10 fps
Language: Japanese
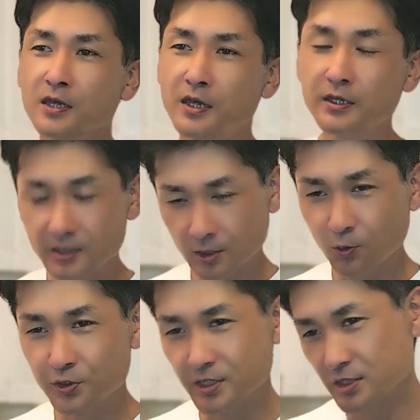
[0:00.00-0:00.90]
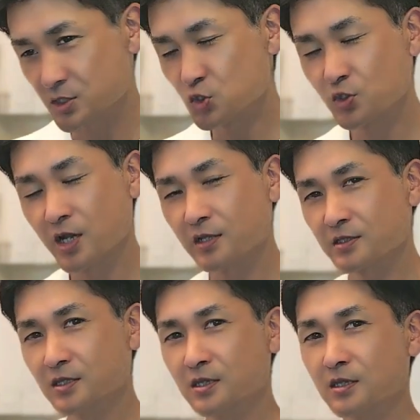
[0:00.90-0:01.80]
駅降りた瞬
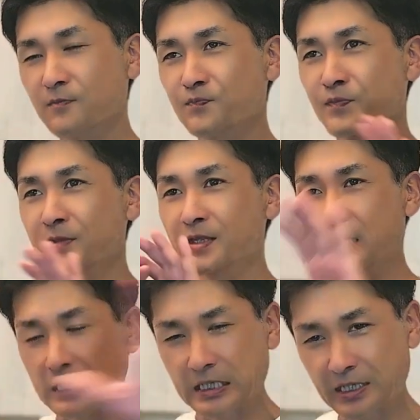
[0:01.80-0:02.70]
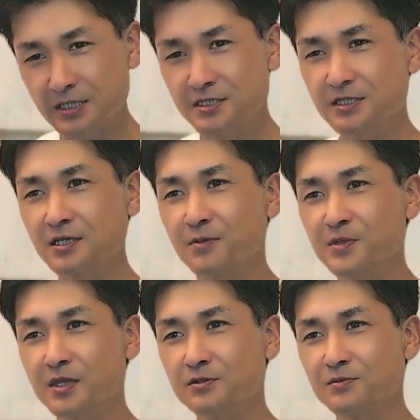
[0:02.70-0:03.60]
間に景色が
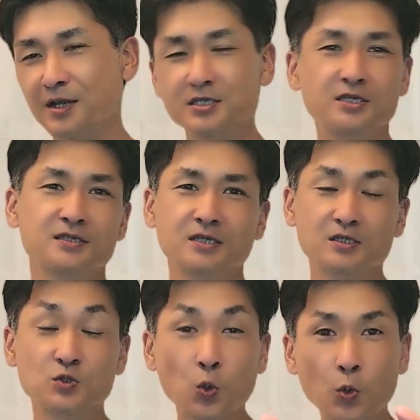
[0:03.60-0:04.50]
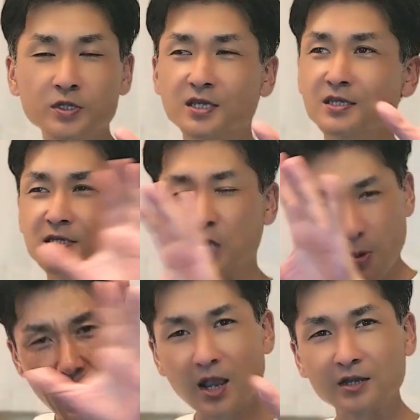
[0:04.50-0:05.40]
見えるわけじゃないですかそこに
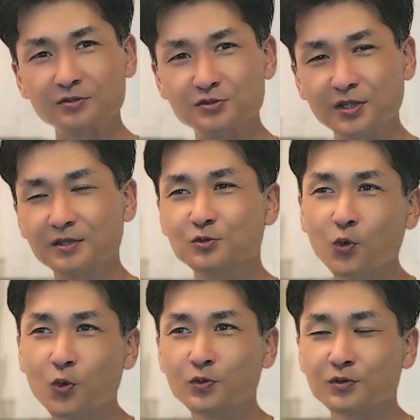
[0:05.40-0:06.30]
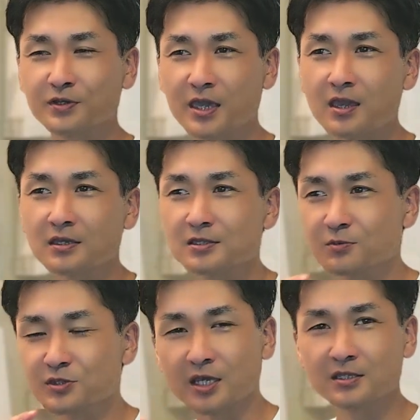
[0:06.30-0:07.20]
山があるんですよねどこの県行っ
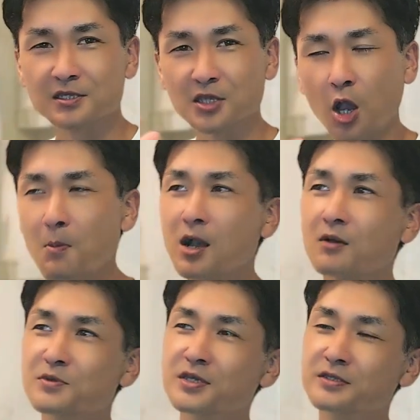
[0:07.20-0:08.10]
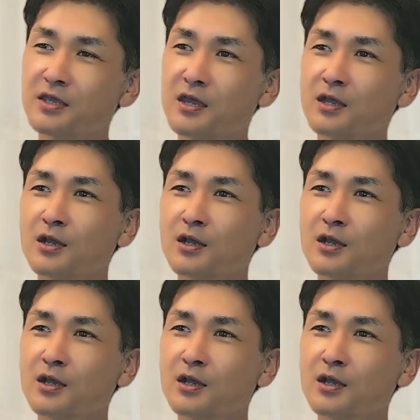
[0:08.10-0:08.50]
ても大体山が見えて